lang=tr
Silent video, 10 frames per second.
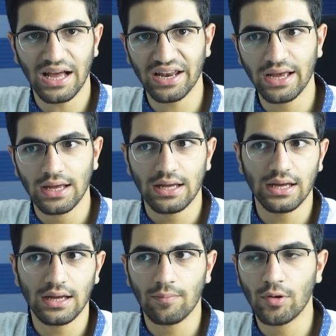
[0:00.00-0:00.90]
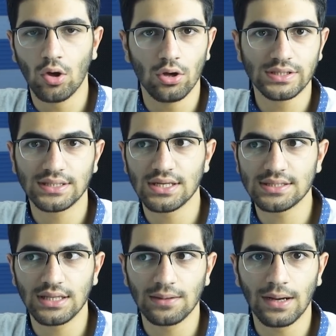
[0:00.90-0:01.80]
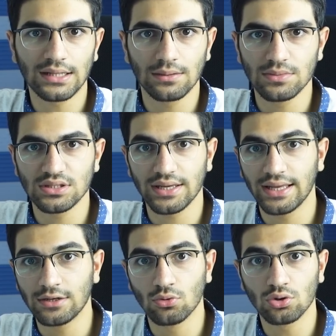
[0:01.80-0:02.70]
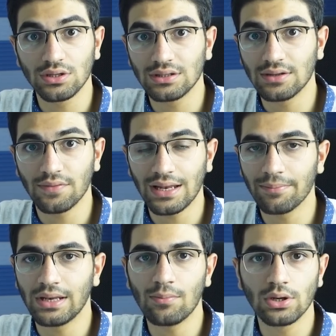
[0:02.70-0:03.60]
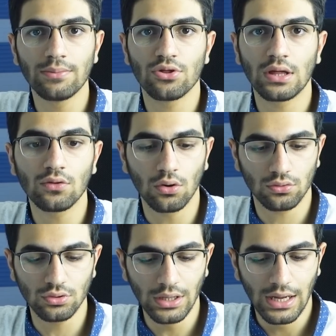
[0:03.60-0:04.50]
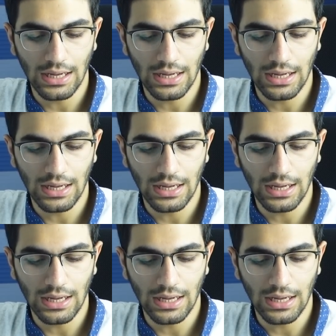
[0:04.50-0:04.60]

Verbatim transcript: Yani e, bir eski nesillere baktığımızda yeni Note 7'de falan bile böyle bir şey yoktu.